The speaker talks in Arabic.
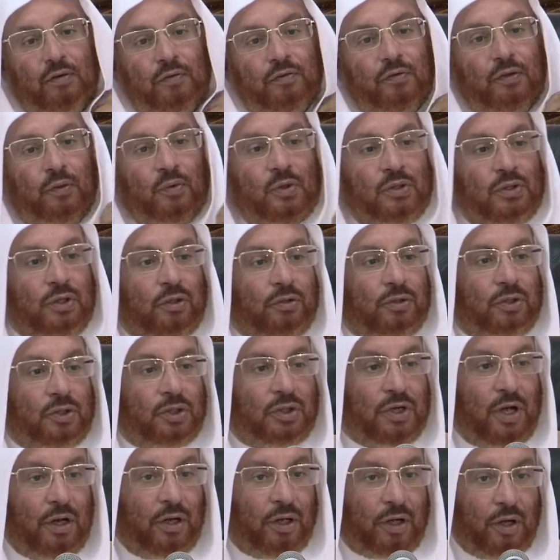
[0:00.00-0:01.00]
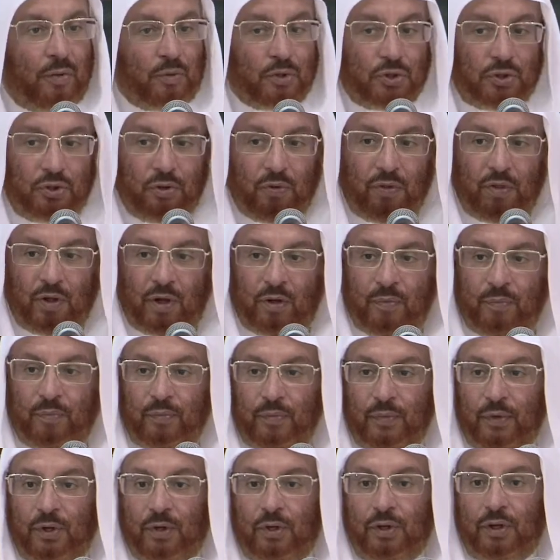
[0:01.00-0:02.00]
في وسط الشارقة مسجد ضخم
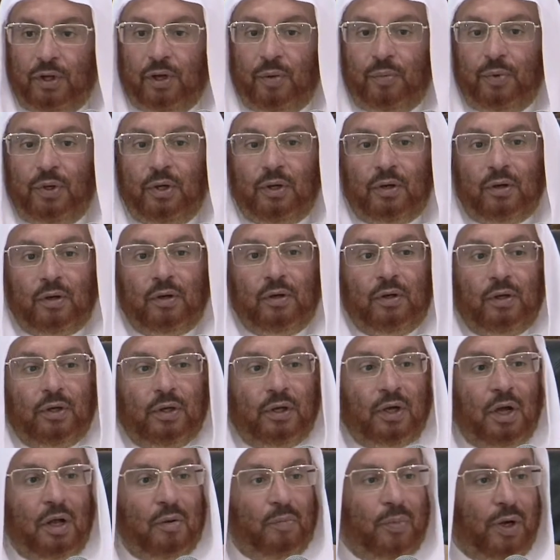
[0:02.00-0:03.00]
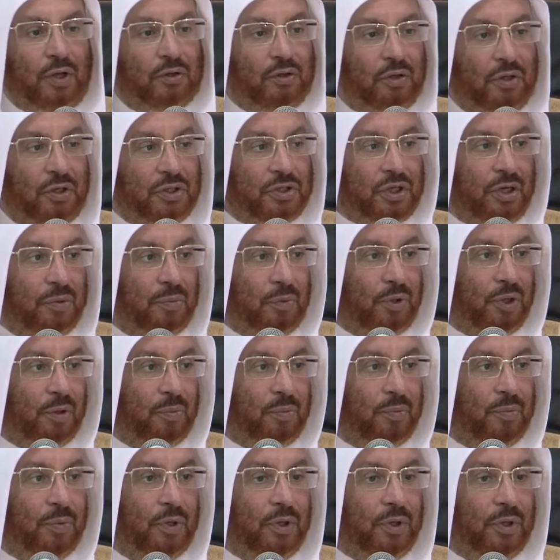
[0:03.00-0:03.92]
كبير كان بعد العشاء يمكن